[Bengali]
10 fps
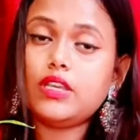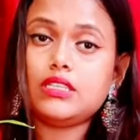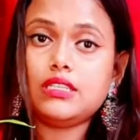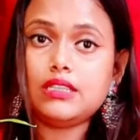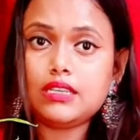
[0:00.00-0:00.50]

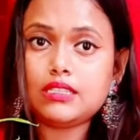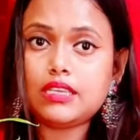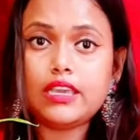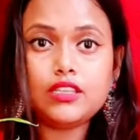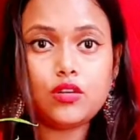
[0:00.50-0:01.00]
বেশি দেশ
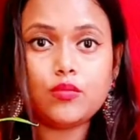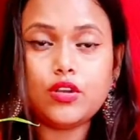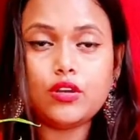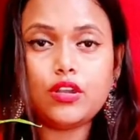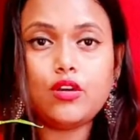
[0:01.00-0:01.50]
এই
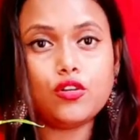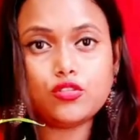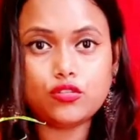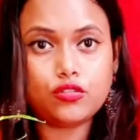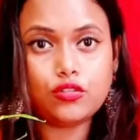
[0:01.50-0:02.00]
সম্মেলনে
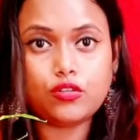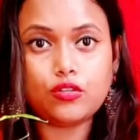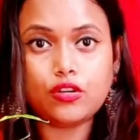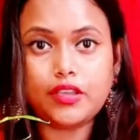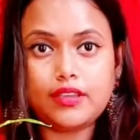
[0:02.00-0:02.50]
অংশগ্রহণ
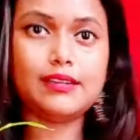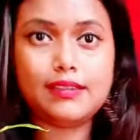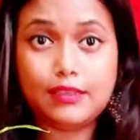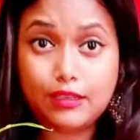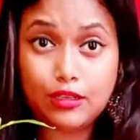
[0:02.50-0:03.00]
করে
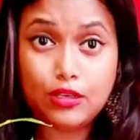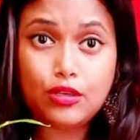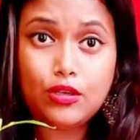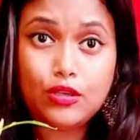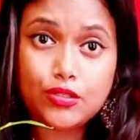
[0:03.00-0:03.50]

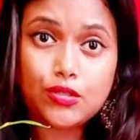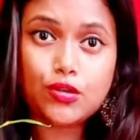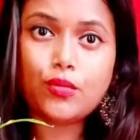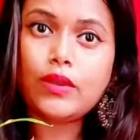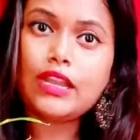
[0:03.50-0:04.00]

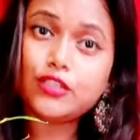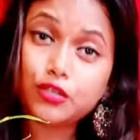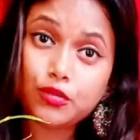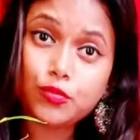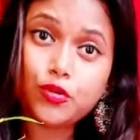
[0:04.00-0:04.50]
ছোটবেলায়
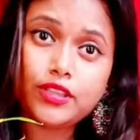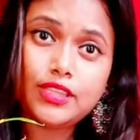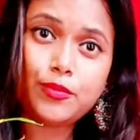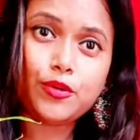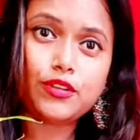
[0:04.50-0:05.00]
যখন
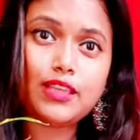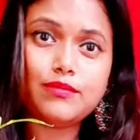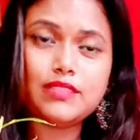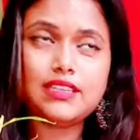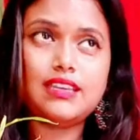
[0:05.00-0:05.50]
বইতে পড়তাম
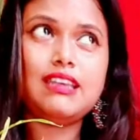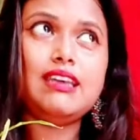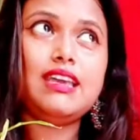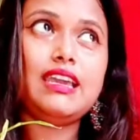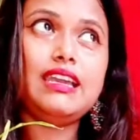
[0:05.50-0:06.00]
যে
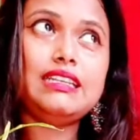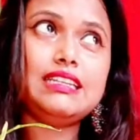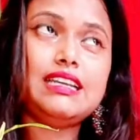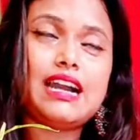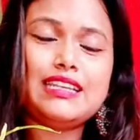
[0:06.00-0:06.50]
একটি
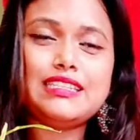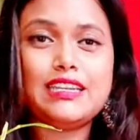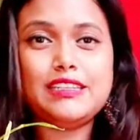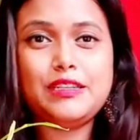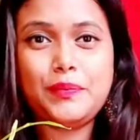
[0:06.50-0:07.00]
গাছ
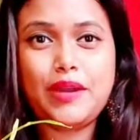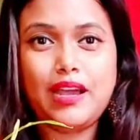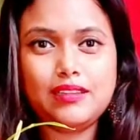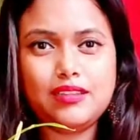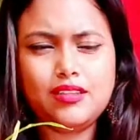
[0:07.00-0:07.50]
একটি
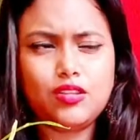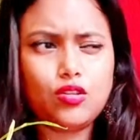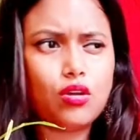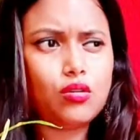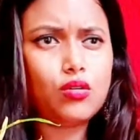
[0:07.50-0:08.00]
প্রাণ
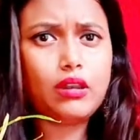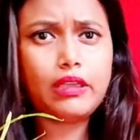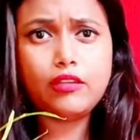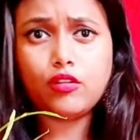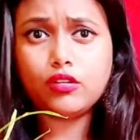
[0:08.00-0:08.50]
তখন
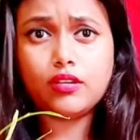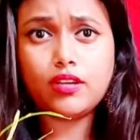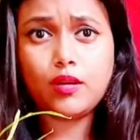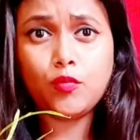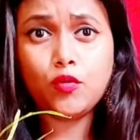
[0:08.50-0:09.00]
এই
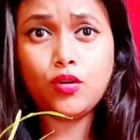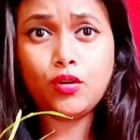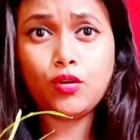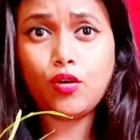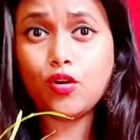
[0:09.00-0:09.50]
কথাটার মূল্য
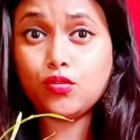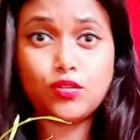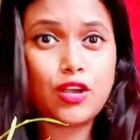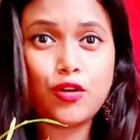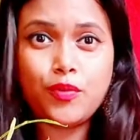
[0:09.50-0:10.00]

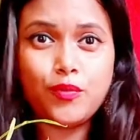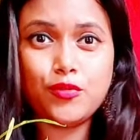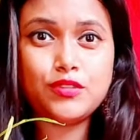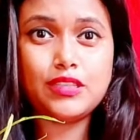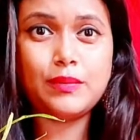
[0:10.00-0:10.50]
অতটাও আমি
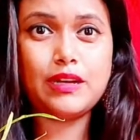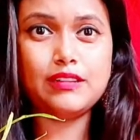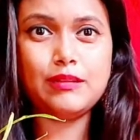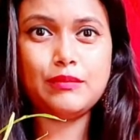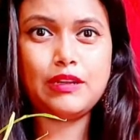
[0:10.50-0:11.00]
বুঝতে
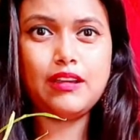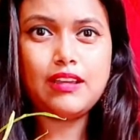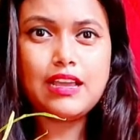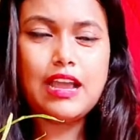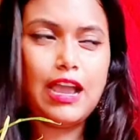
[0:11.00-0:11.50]
পারতাম না
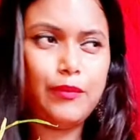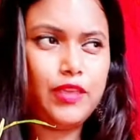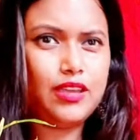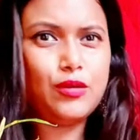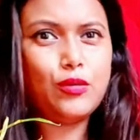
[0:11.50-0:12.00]
আমি
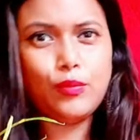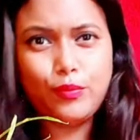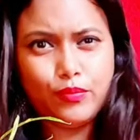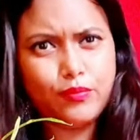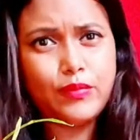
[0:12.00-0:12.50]
কেন
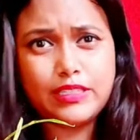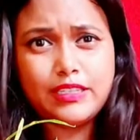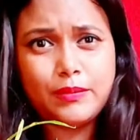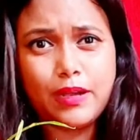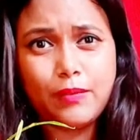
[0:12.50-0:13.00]

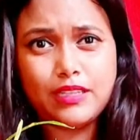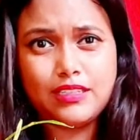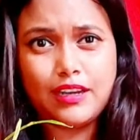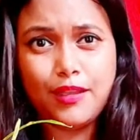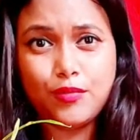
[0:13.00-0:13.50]
বেশিরভাগ
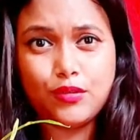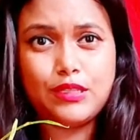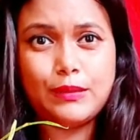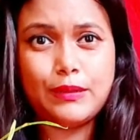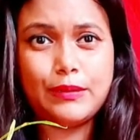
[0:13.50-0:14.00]
বাচ্চারাই
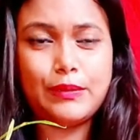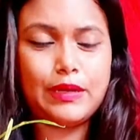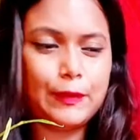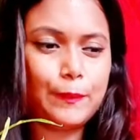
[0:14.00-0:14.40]
বুঝতে পারবে না